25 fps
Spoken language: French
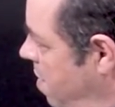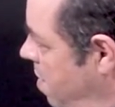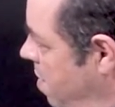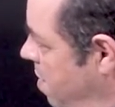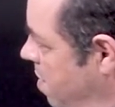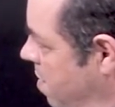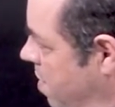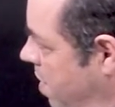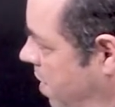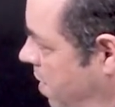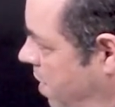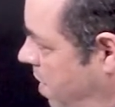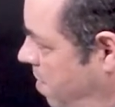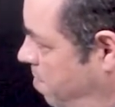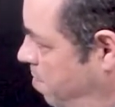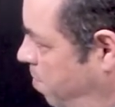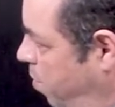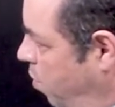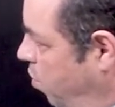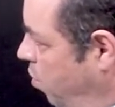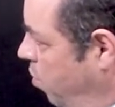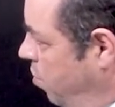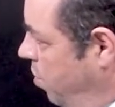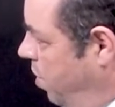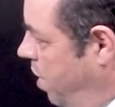ça
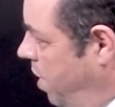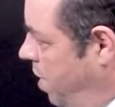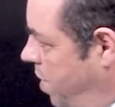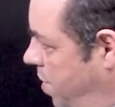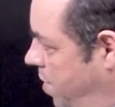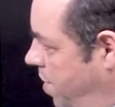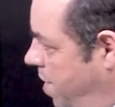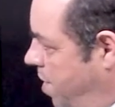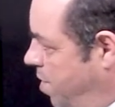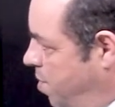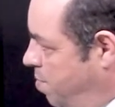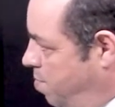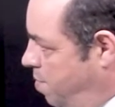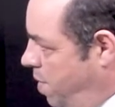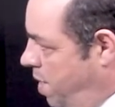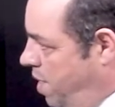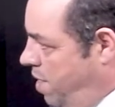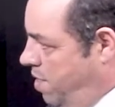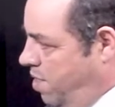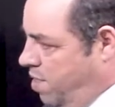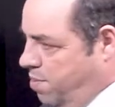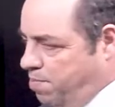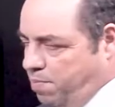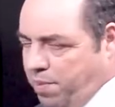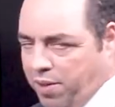dépend des
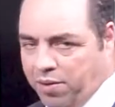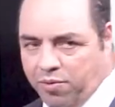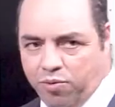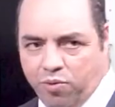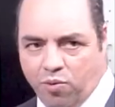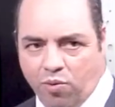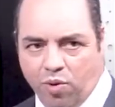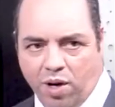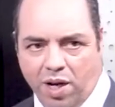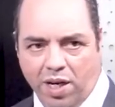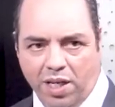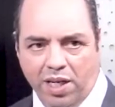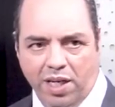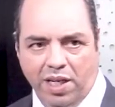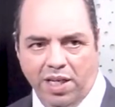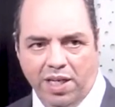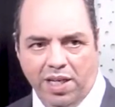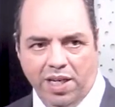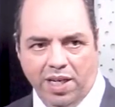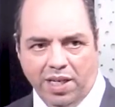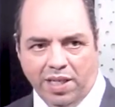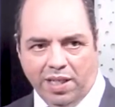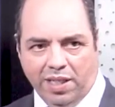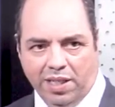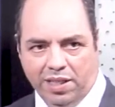espèces. Parfois, il y
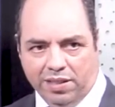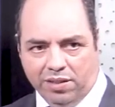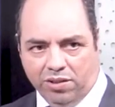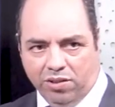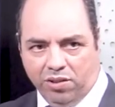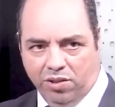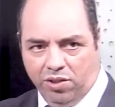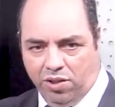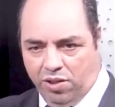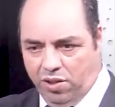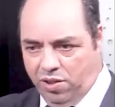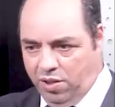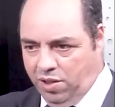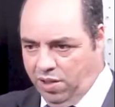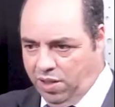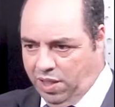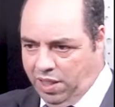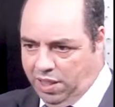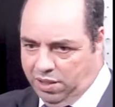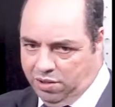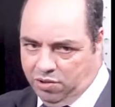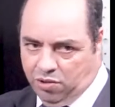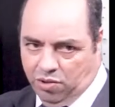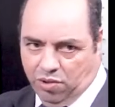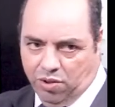a
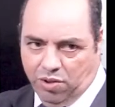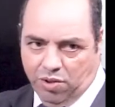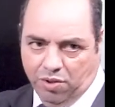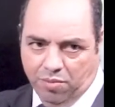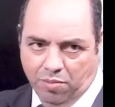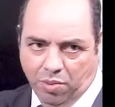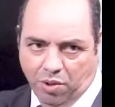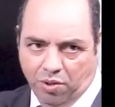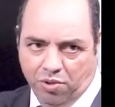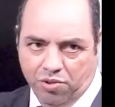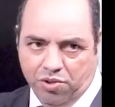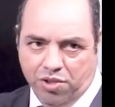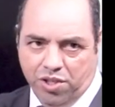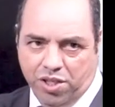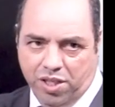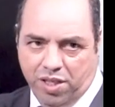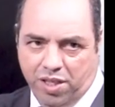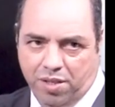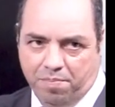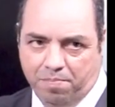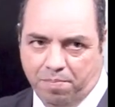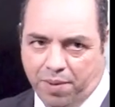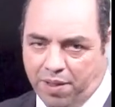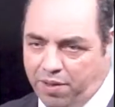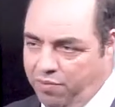quatre
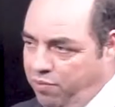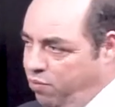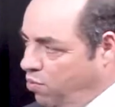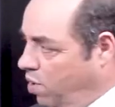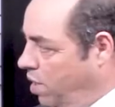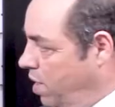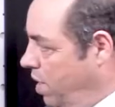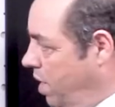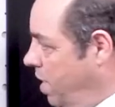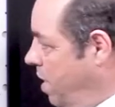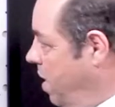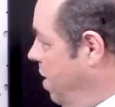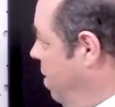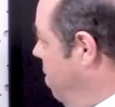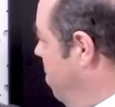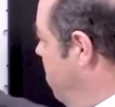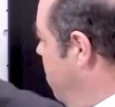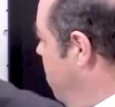bronchies, parfois, il y a